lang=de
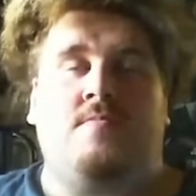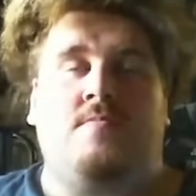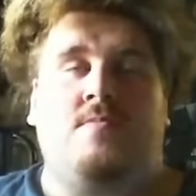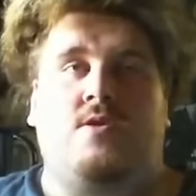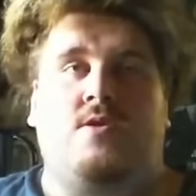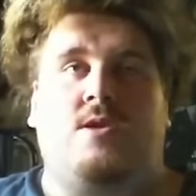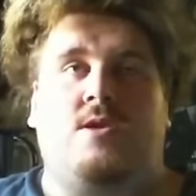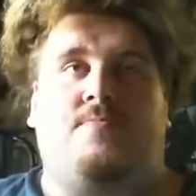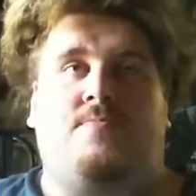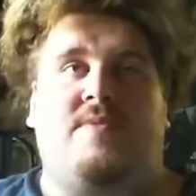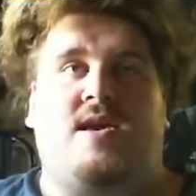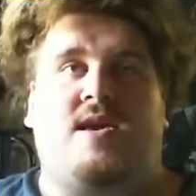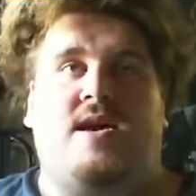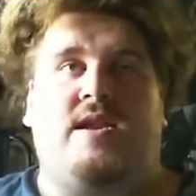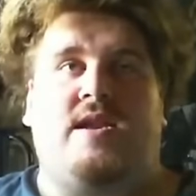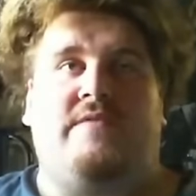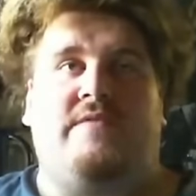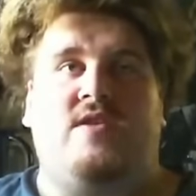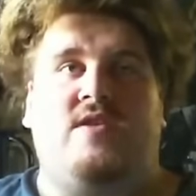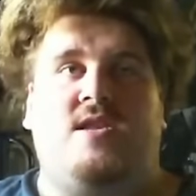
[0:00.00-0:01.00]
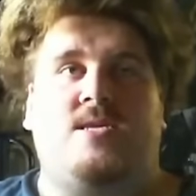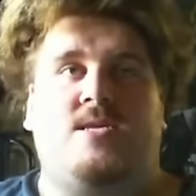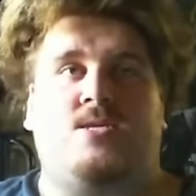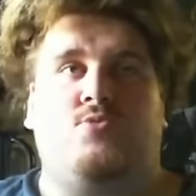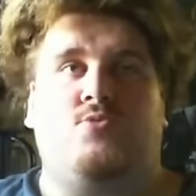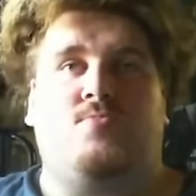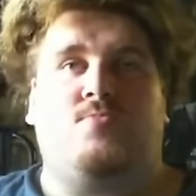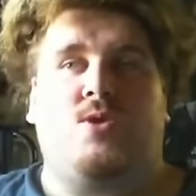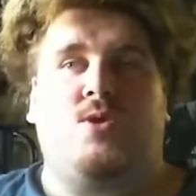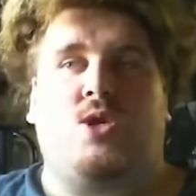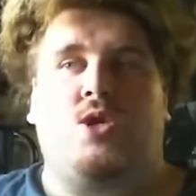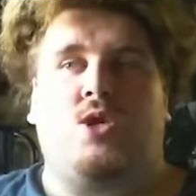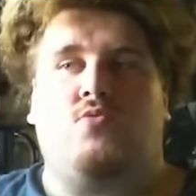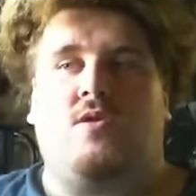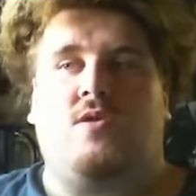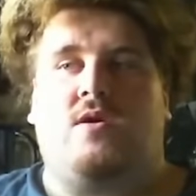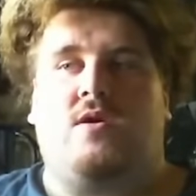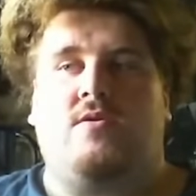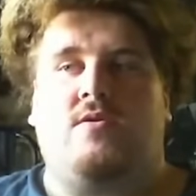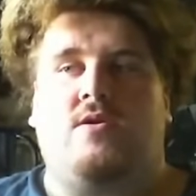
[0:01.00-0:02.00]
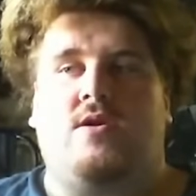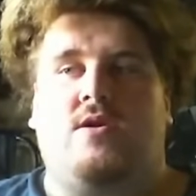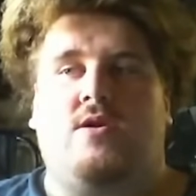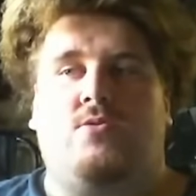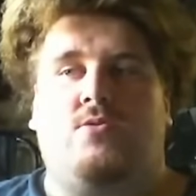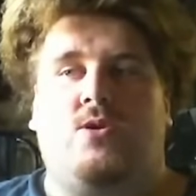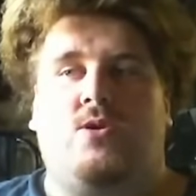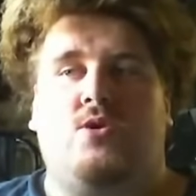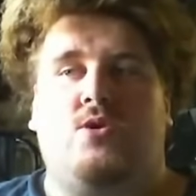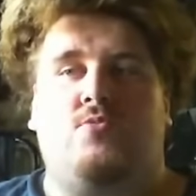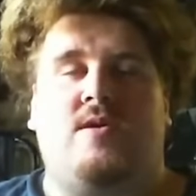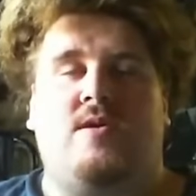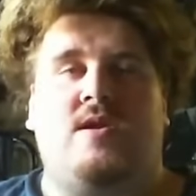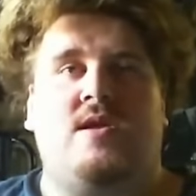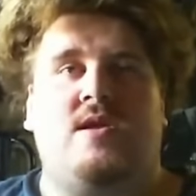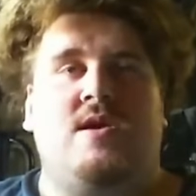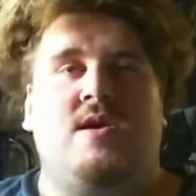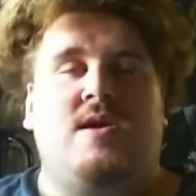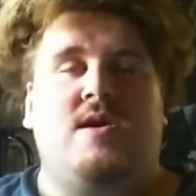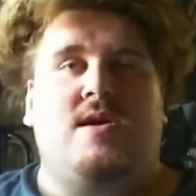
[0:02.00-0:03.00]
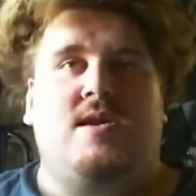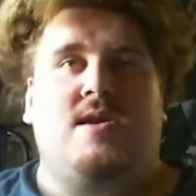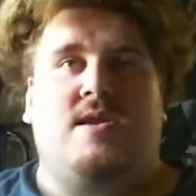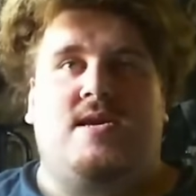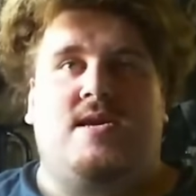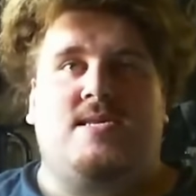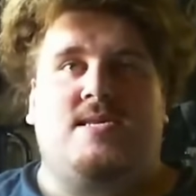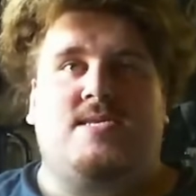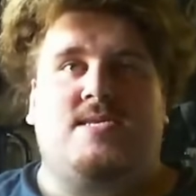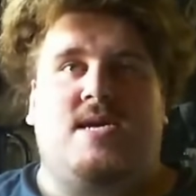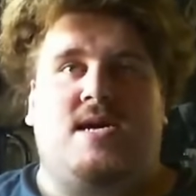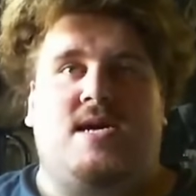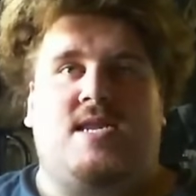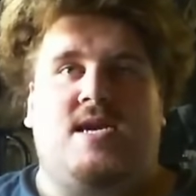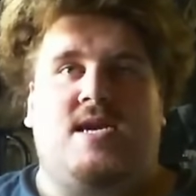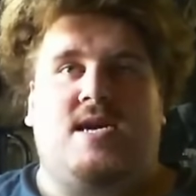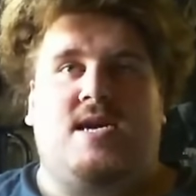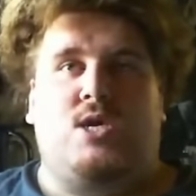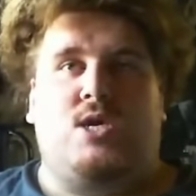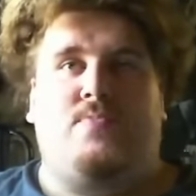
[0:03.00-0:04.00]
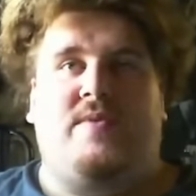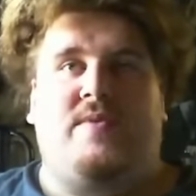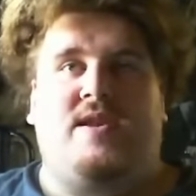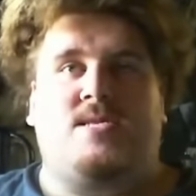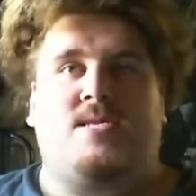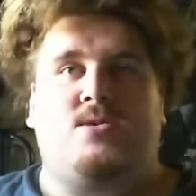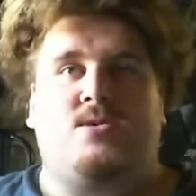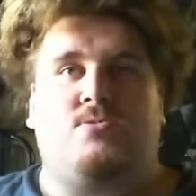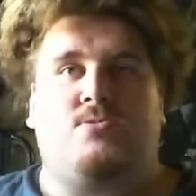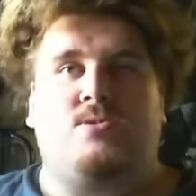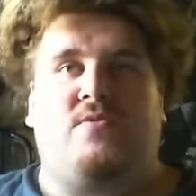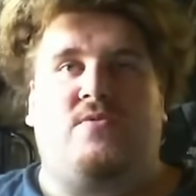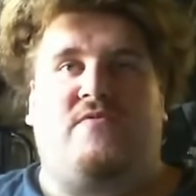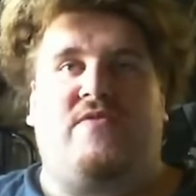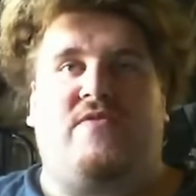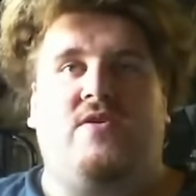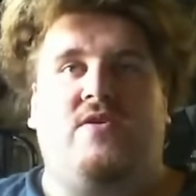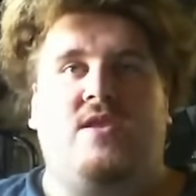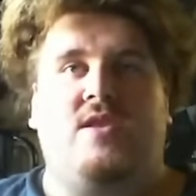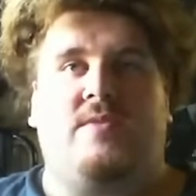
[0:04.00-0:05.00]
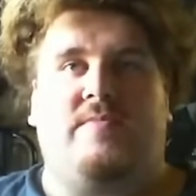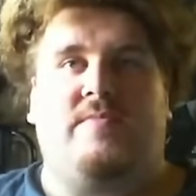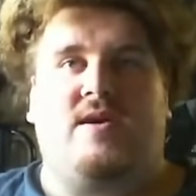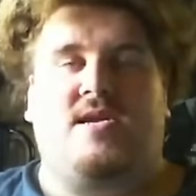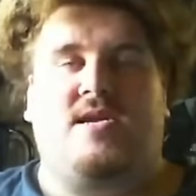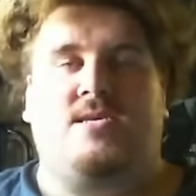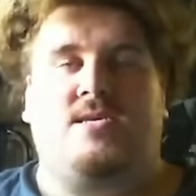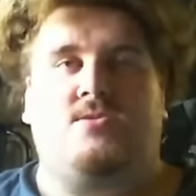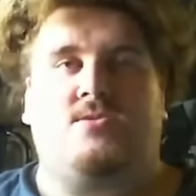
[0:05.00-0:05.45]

Und ich bin keiner von diesen typischen Junauern oder YouTubern, der sagt, ja, spendet so und so viel und ich mache das